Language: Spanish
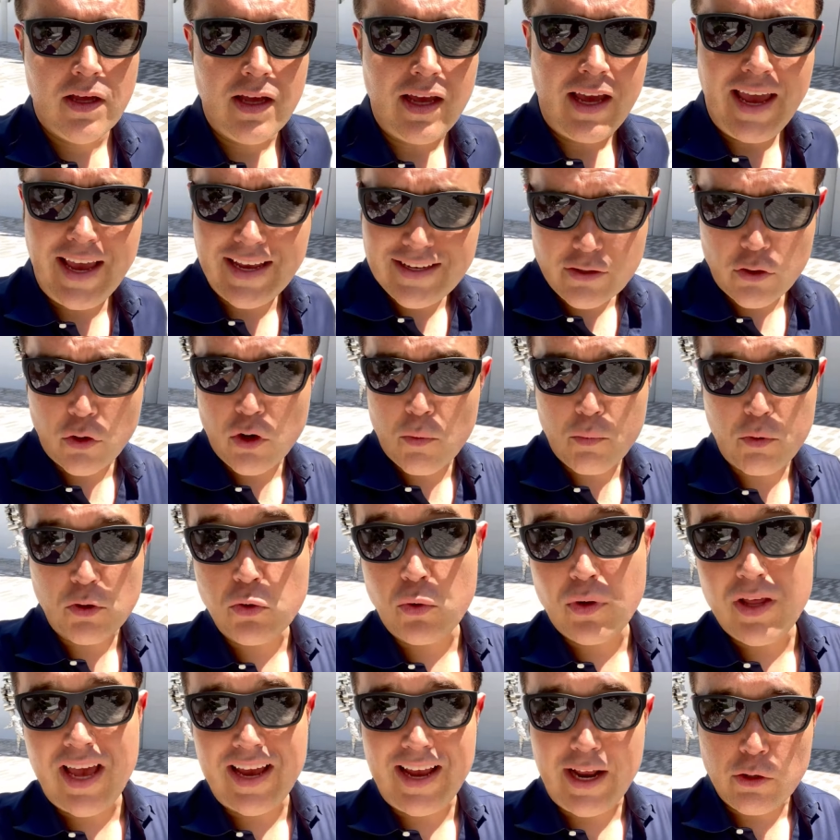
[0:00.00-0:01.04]
Esa es una
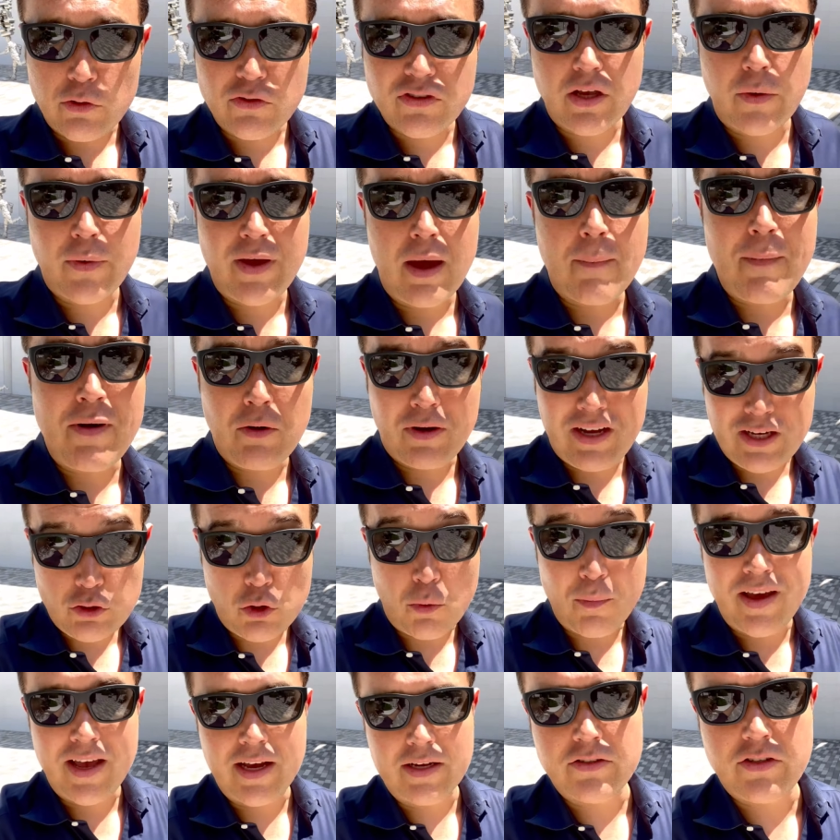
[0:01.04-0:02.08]
oportunidad que no se ve a menos que
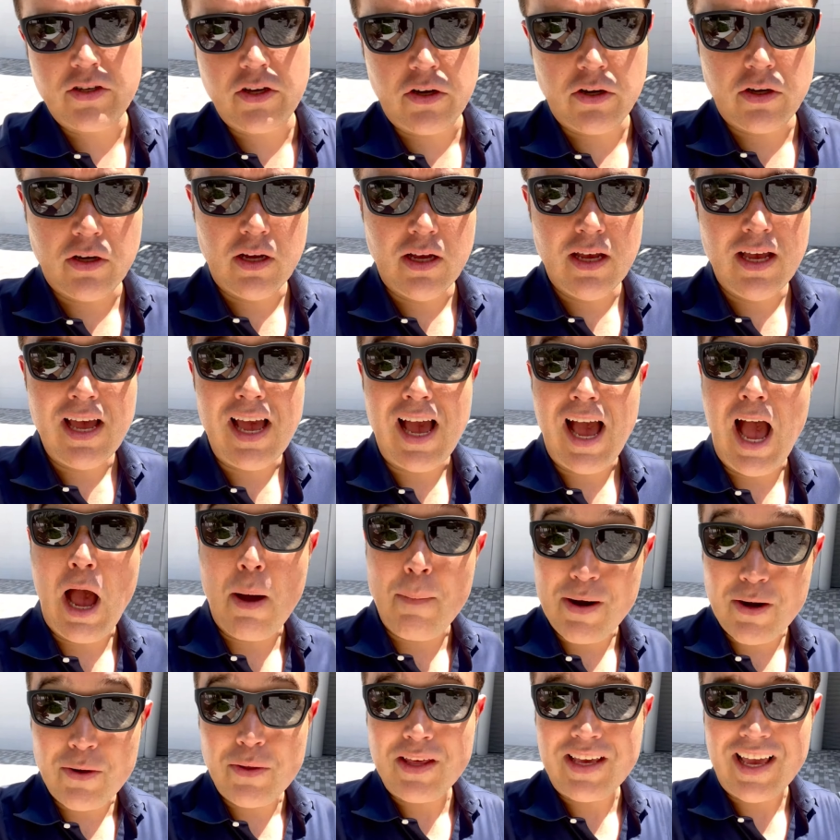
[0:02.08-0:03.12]
tomes acción, a
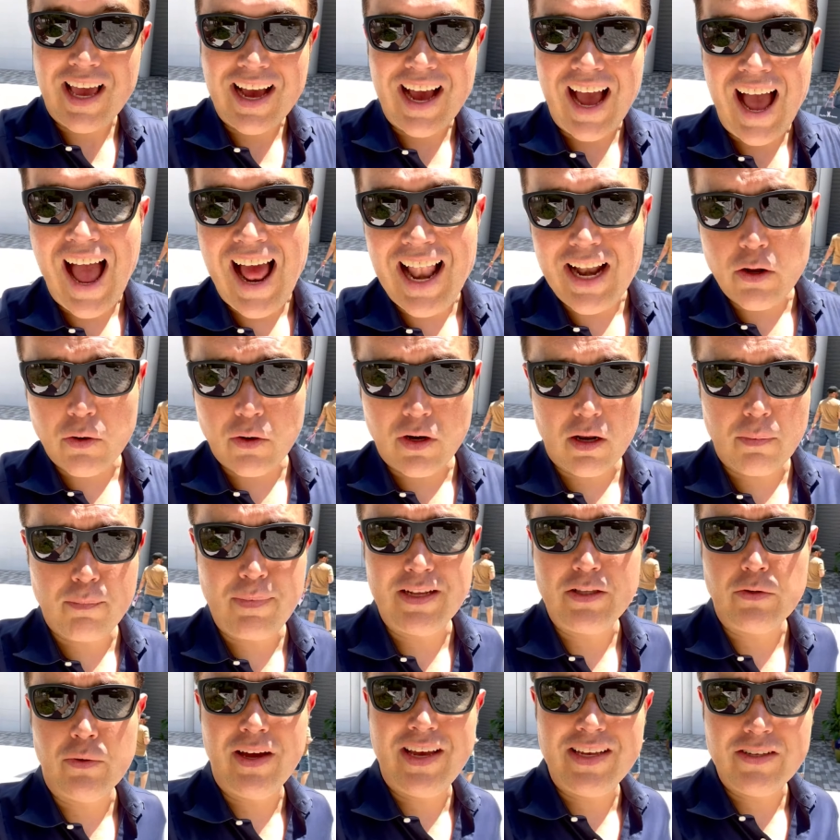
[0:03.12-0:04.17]
menos de que hagas algo
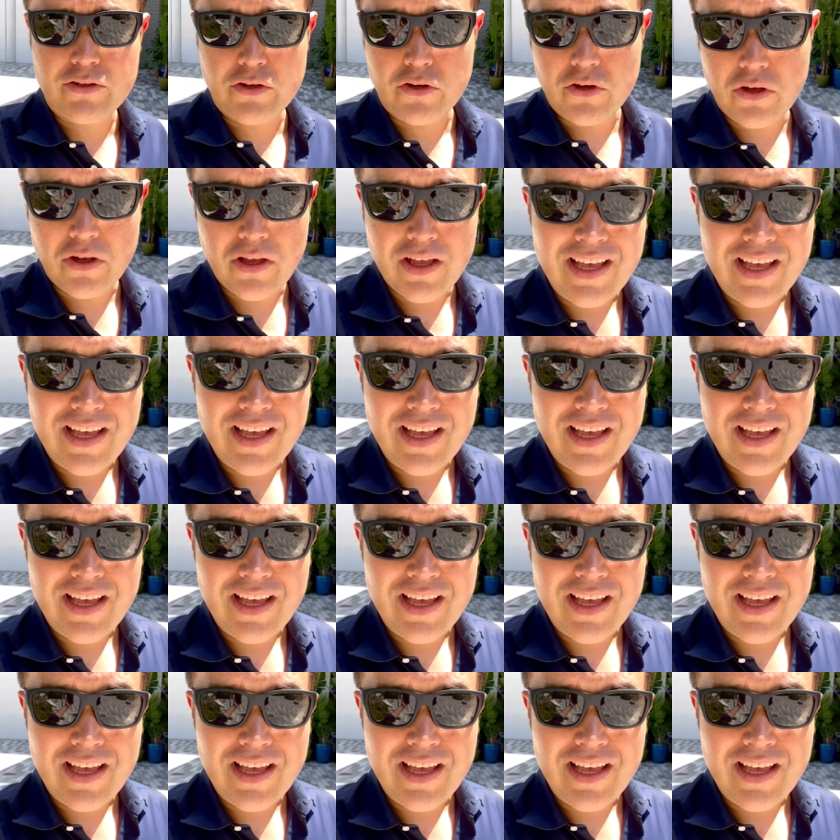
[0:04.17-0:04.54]
respecto a eso.